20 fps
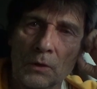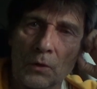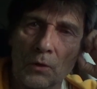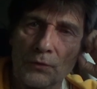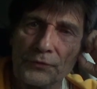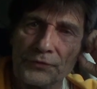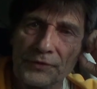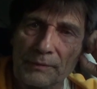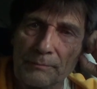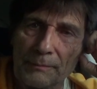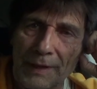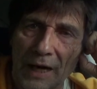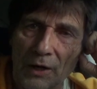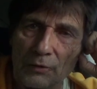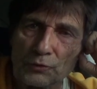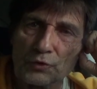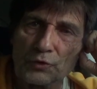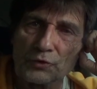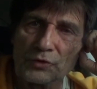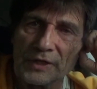und im
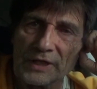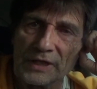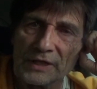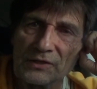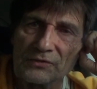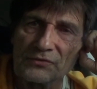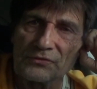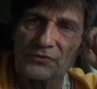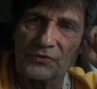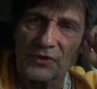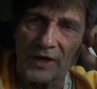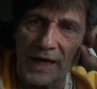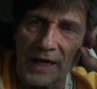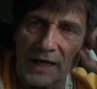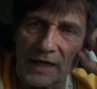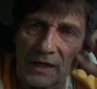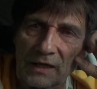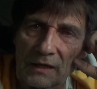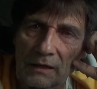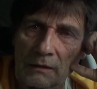autogenen
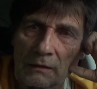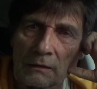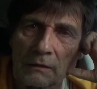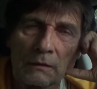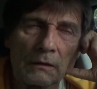Training